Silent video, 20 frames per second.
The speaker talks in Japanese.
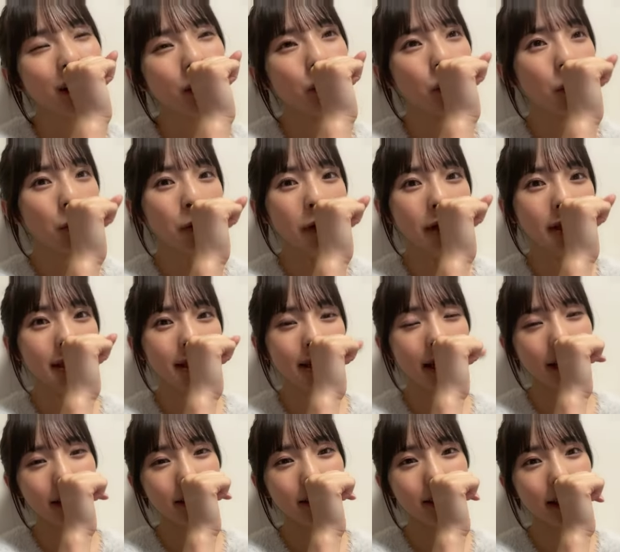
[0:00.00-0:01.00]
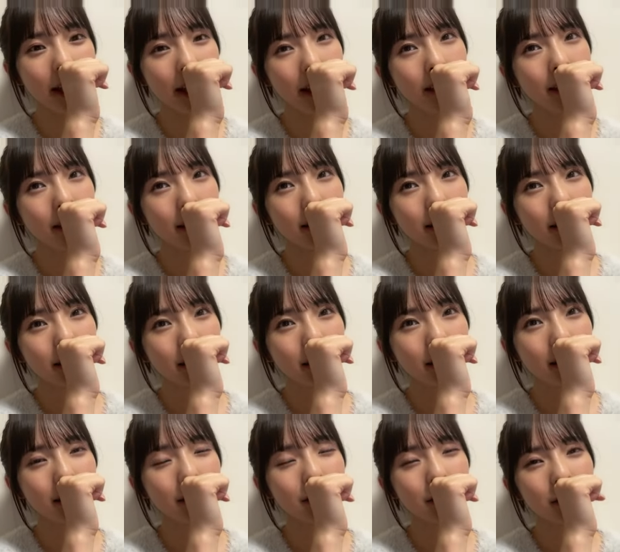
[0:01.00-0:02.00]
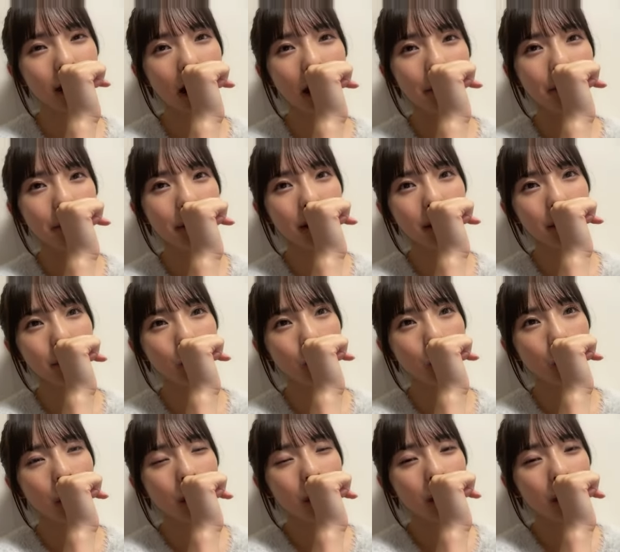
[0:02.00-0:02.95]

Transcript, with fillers: もう覚えてないくらいちょっとあんまりも